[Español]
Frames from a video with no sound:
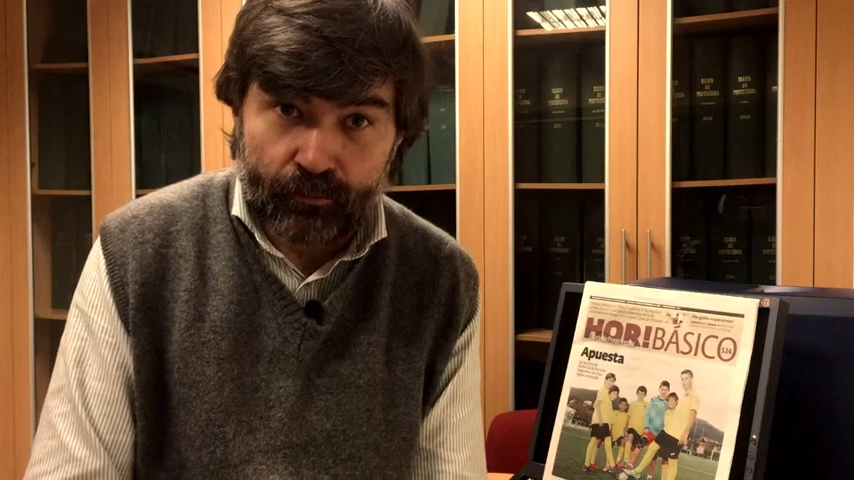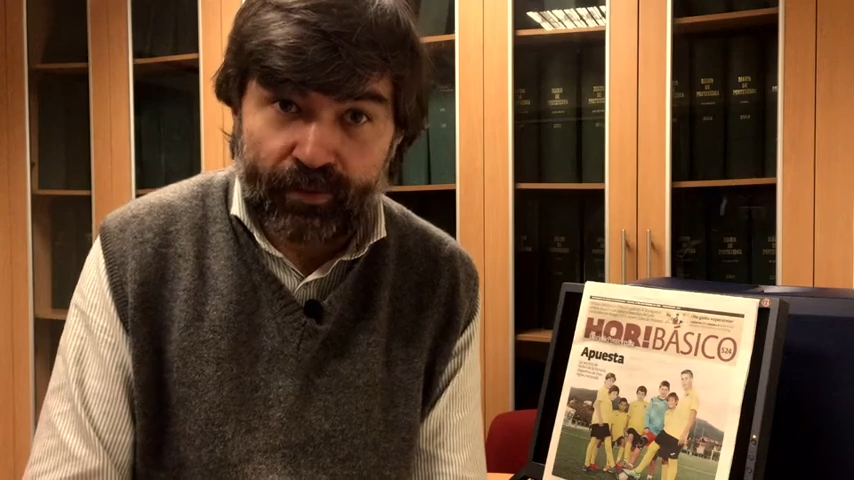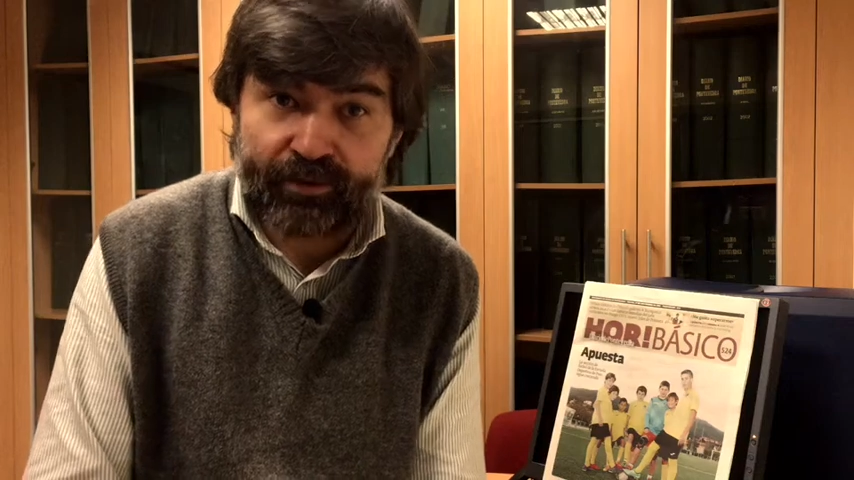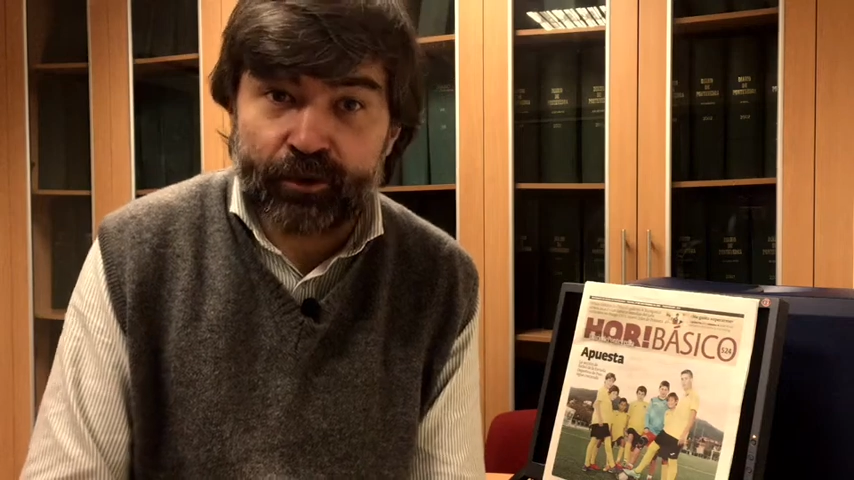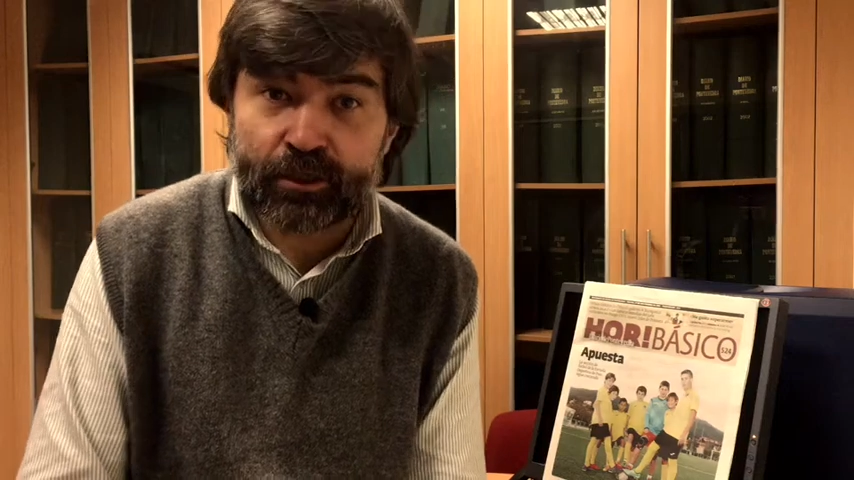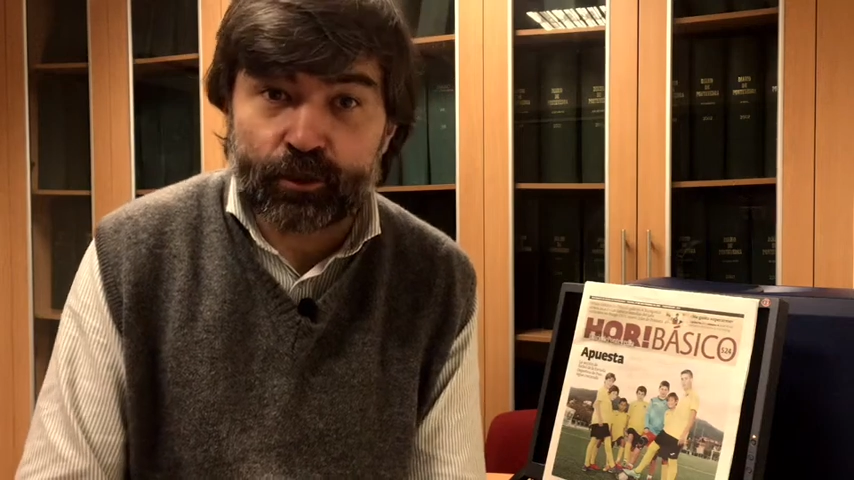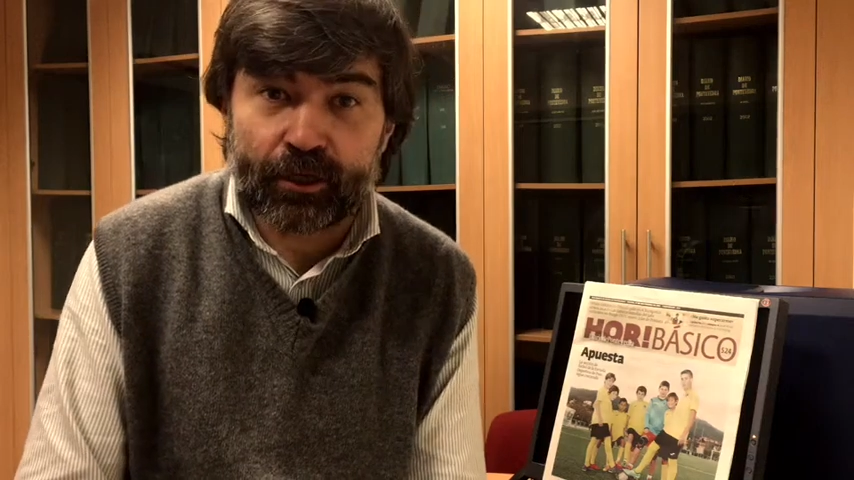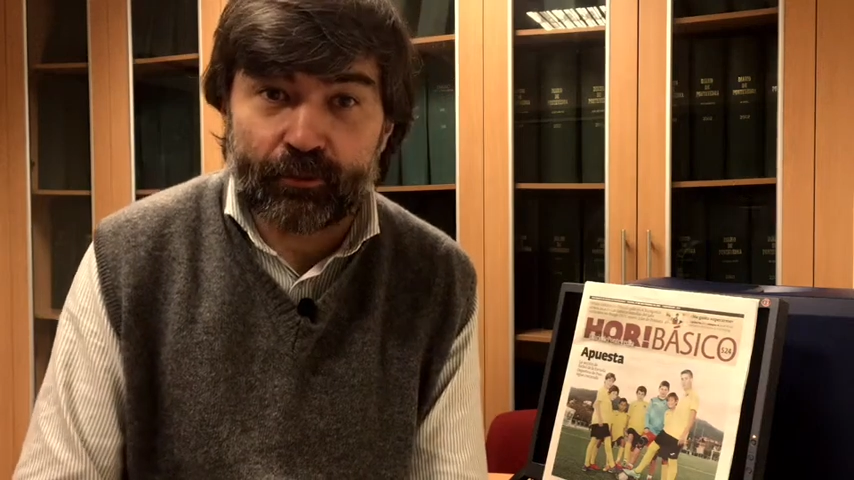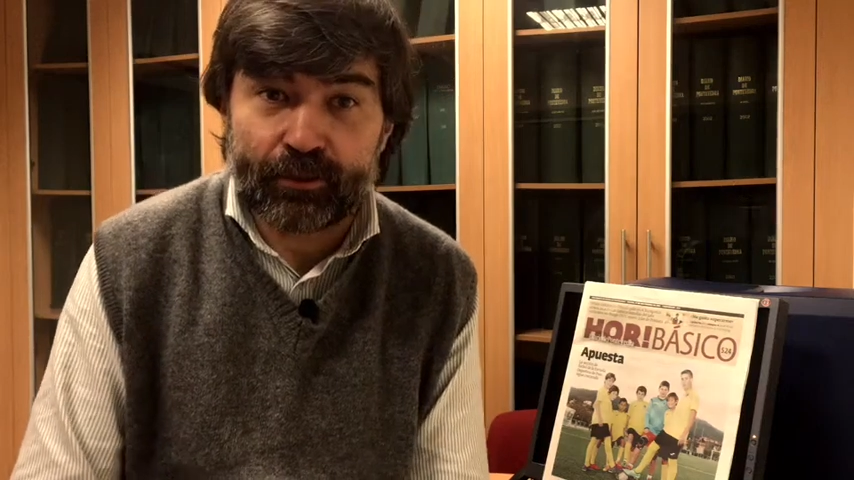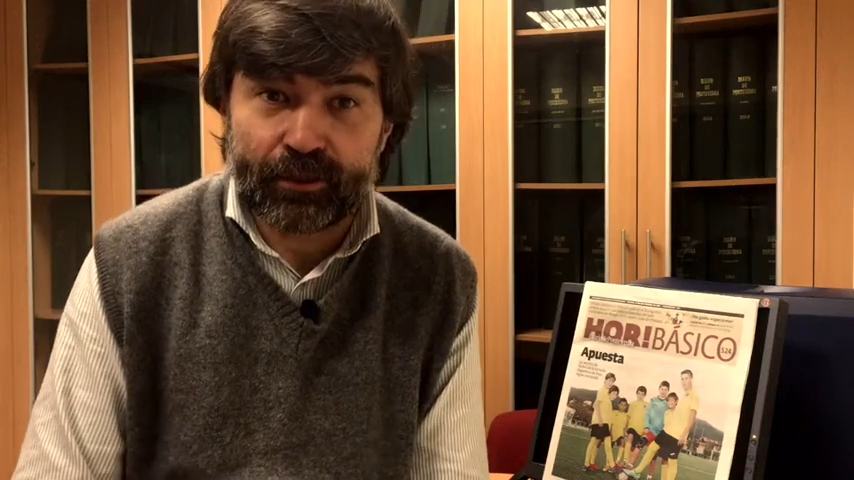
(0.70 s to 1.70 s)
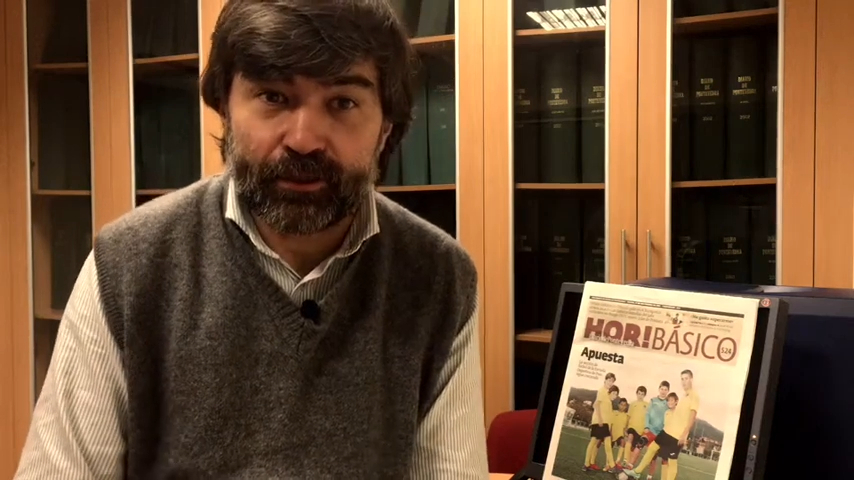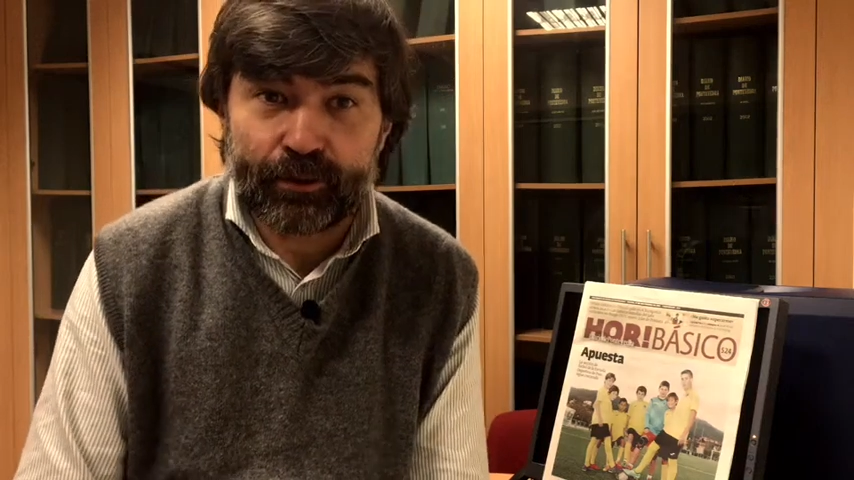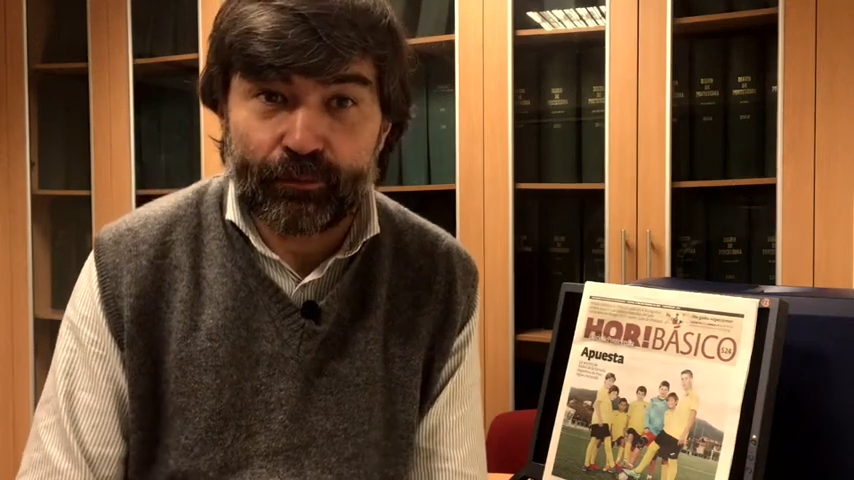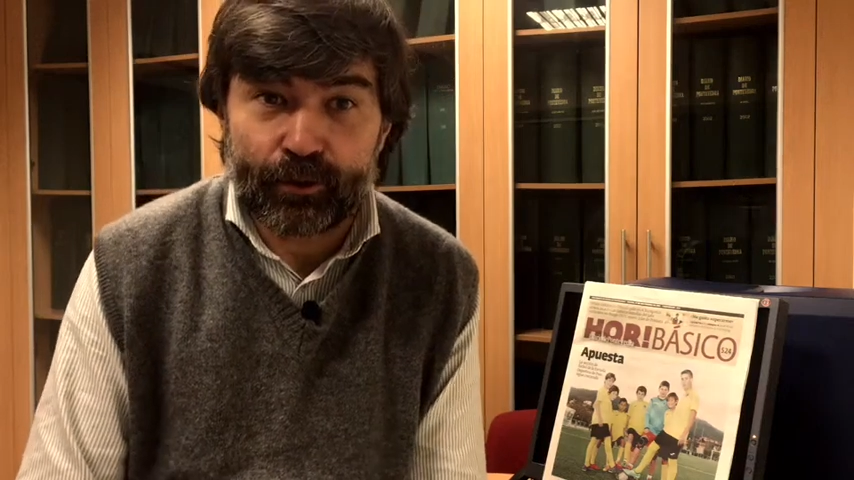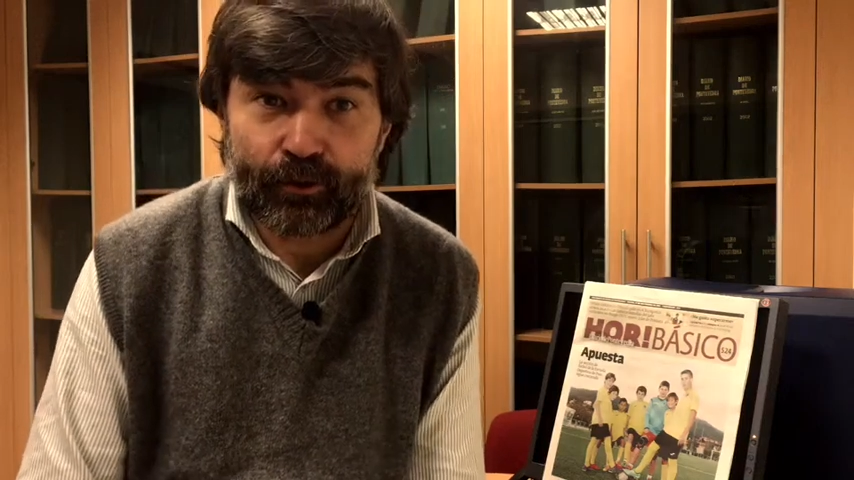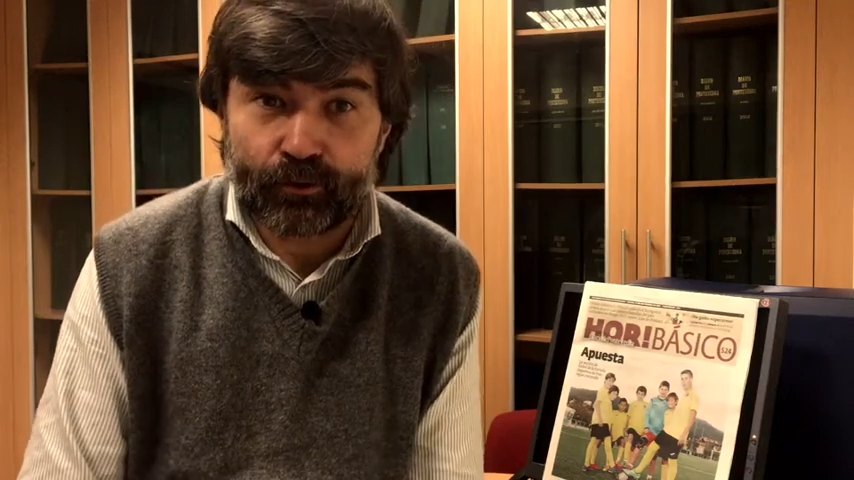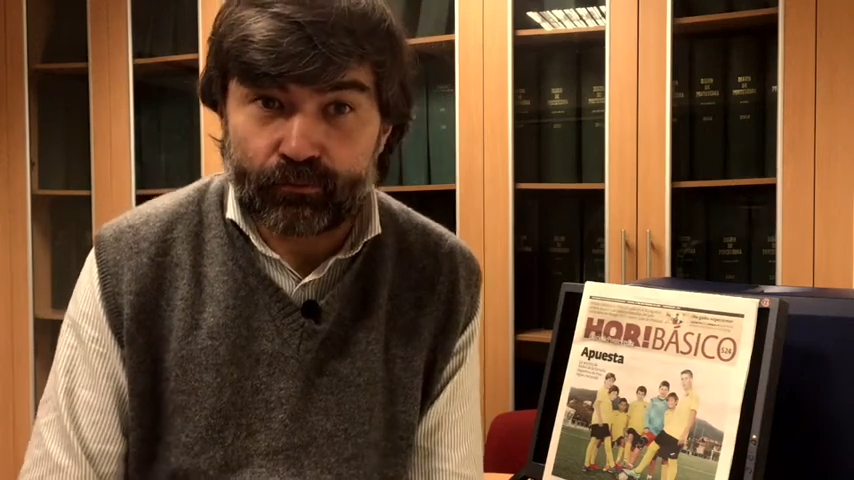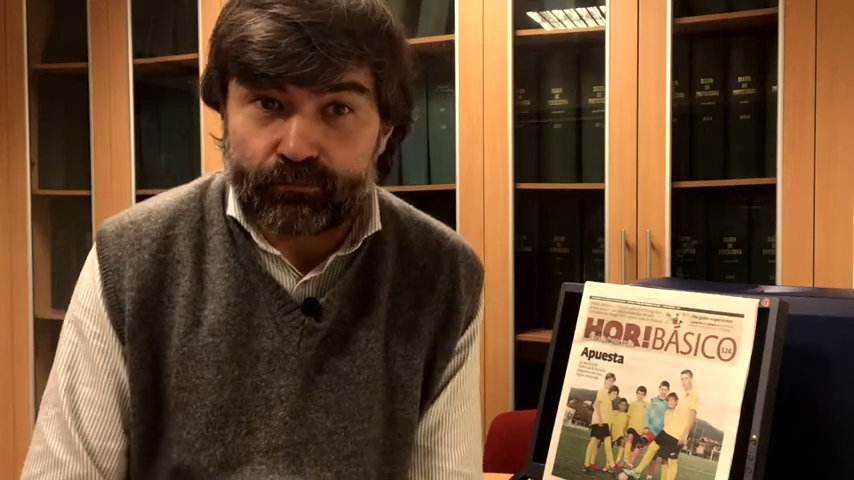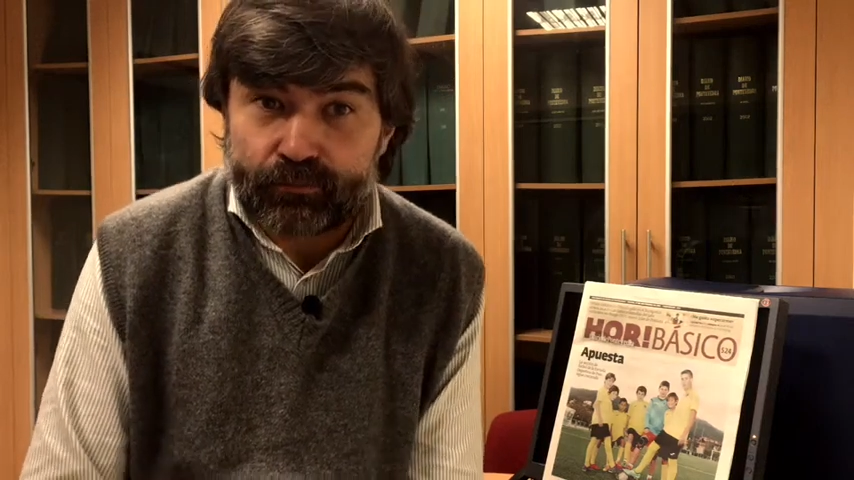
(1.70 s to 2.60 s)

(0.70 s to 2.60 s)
Parece una historia repetitiva, pero